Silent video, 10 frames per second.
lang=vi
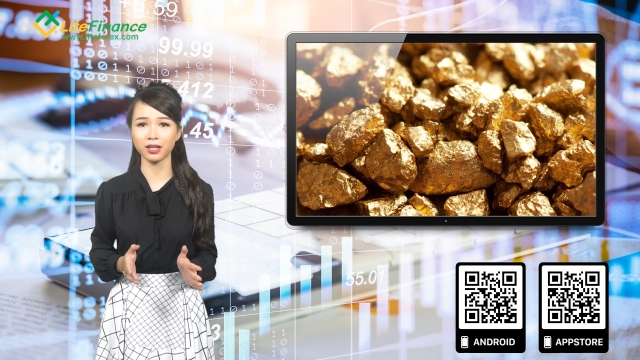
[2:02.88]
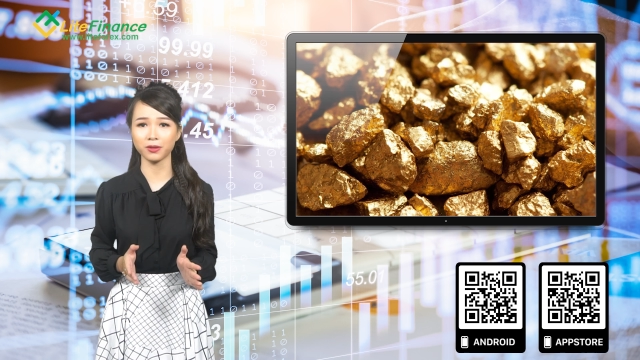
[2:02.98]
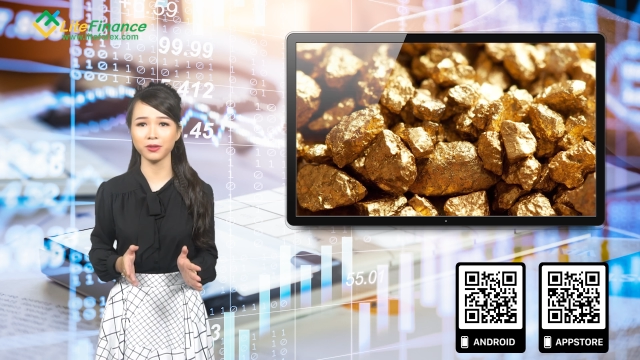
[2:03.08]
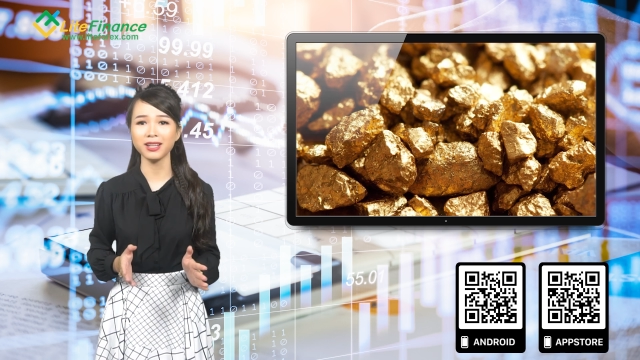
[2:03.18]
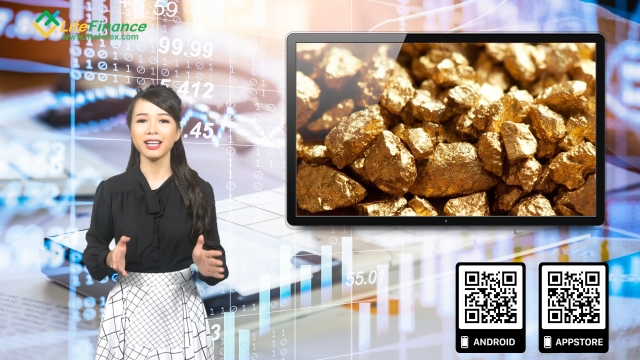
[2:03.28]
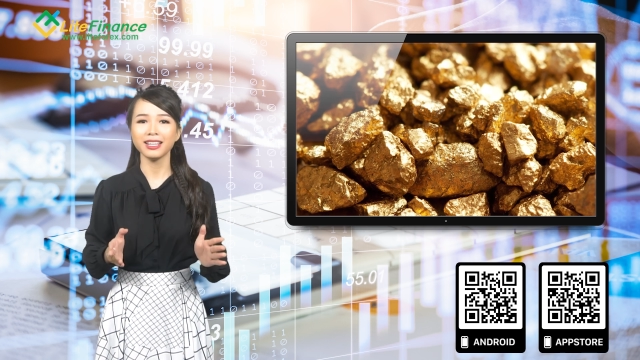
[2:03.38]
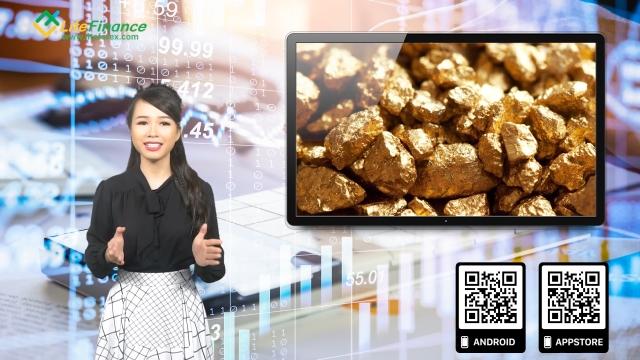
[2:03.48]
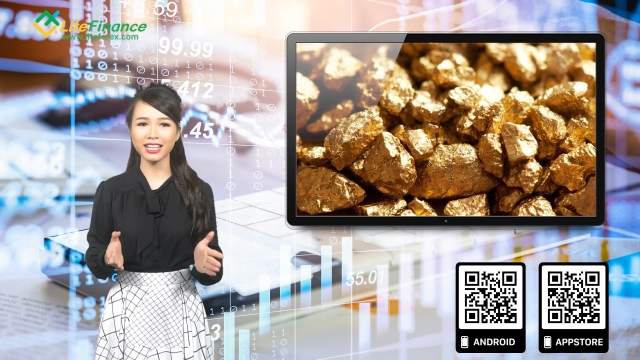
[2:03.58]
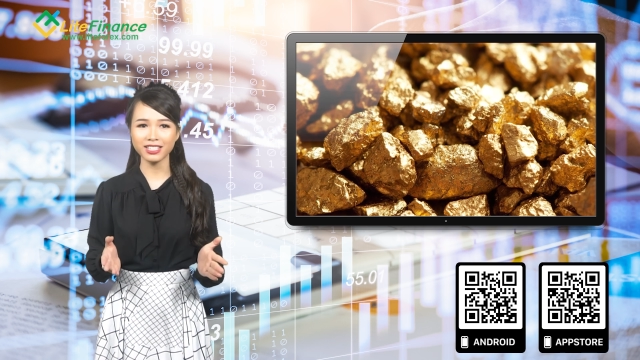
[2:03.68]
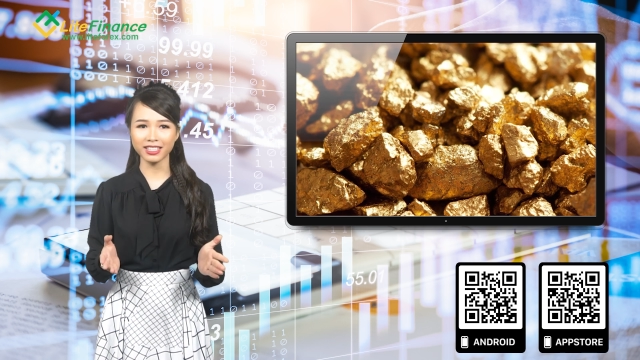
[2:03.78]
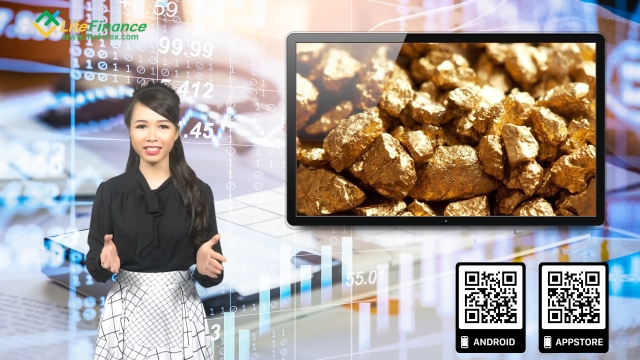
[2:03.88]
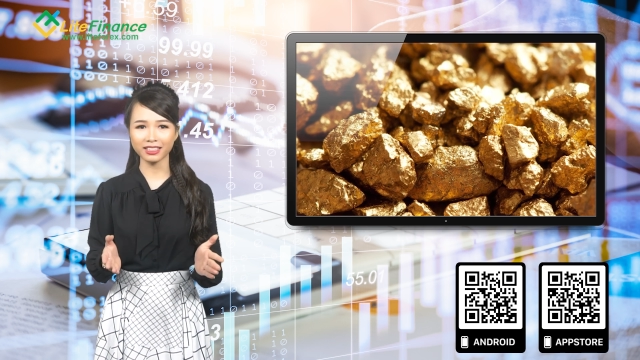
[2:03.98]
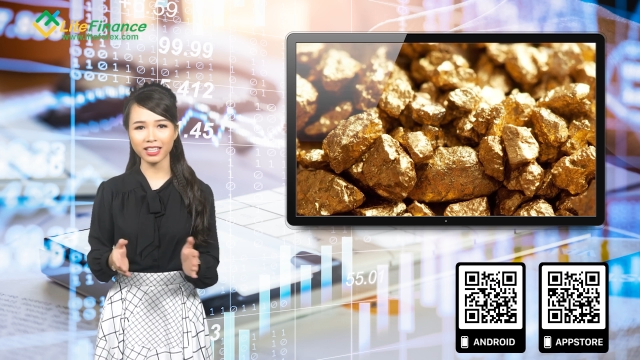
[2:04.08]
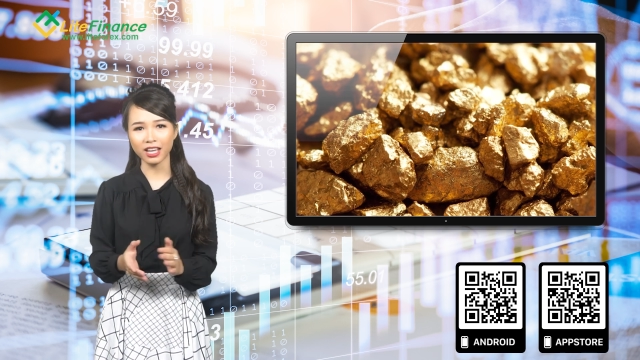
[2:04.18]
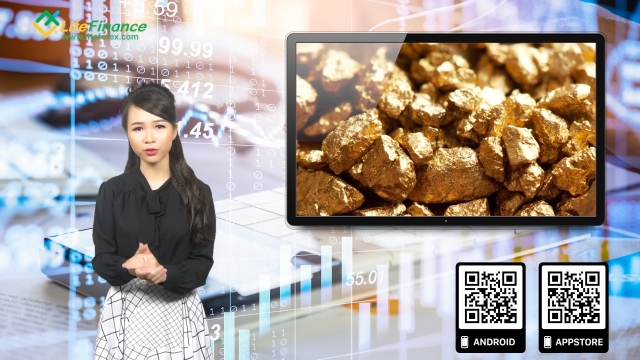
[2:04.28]
khẩu. Giá trị
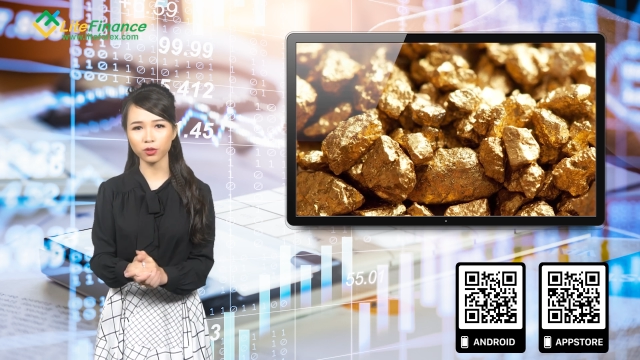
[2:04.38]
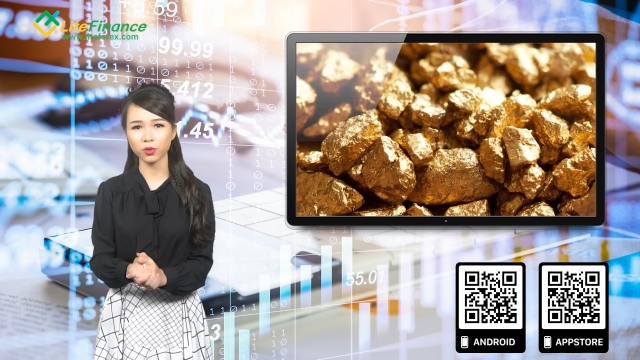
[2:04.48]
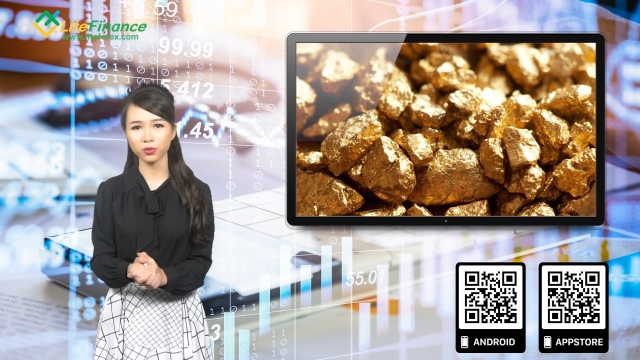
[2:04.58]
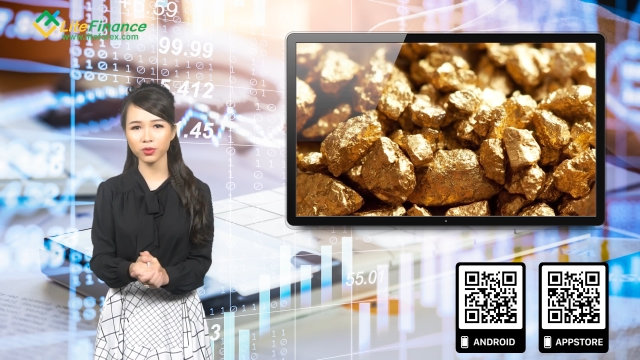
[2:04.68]
tiền tệ của một